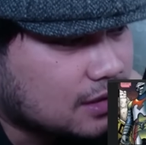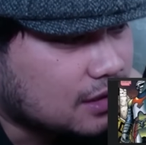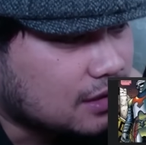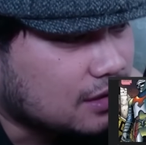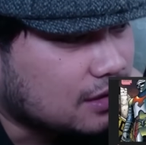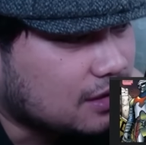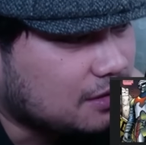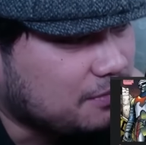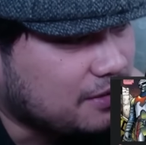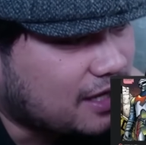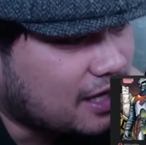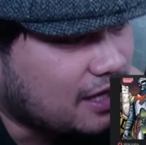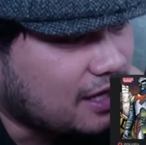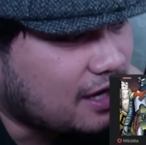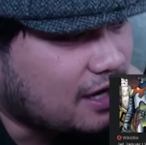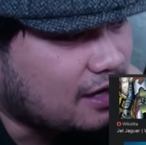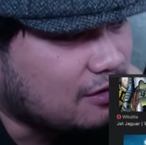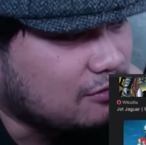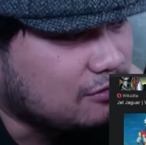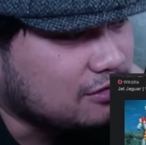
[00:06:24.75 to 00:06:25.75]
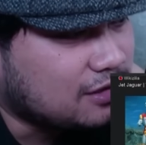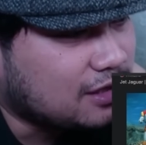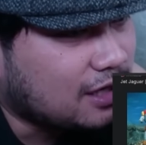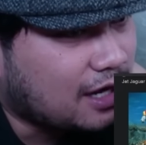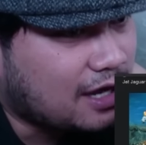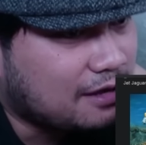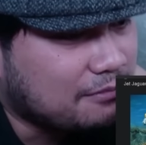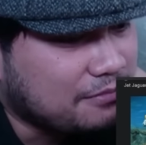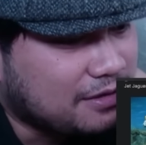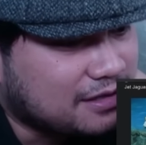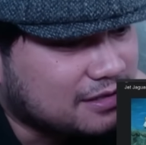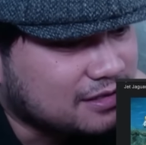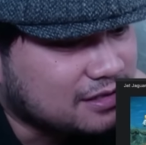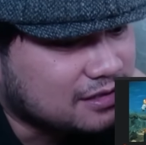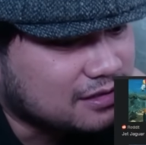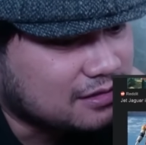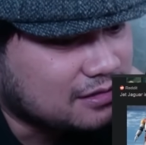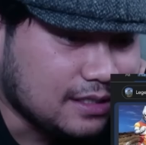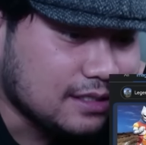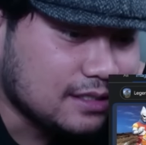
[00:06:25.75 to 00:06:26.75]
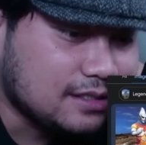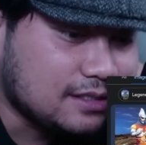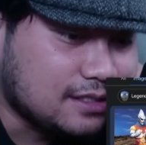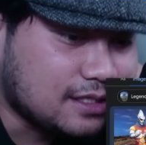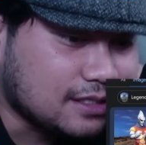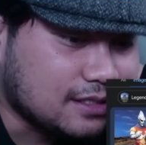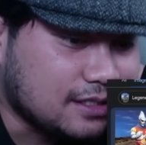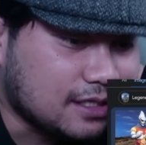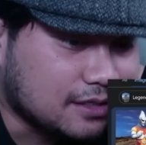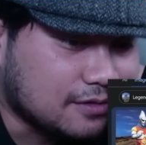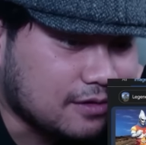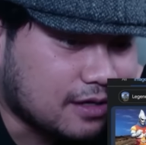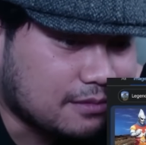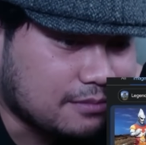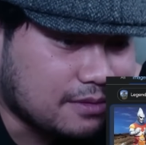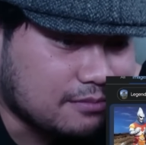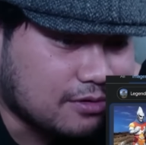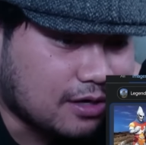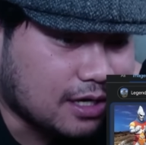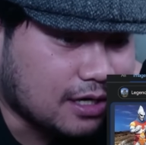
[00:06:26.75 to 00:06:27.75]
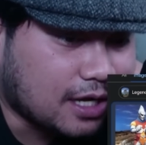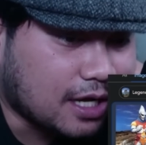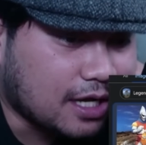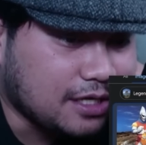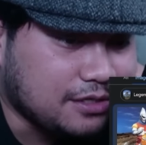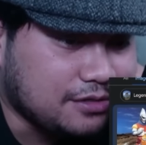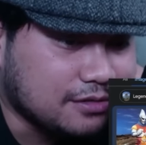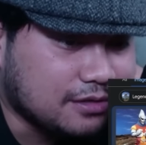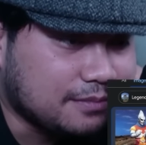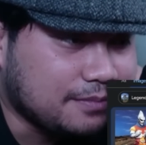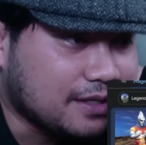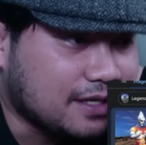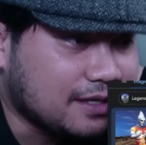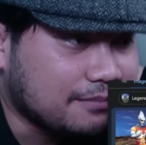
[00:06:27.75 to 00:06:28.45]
lebih kayak Ultraman sih ini. Jet Jaguar mah bukan kaiju, lebih ke